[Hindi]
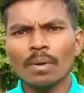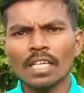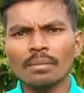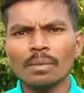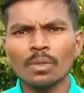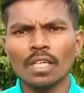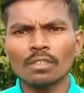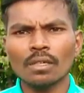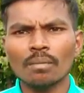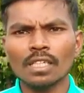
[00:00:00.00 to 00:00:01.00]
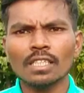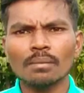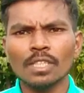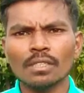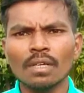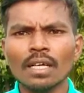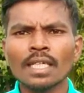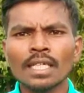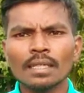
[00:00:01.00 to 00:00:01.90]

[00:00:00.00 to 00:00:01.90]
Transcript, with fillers: बारे में मैं राव साहब मन के बीच में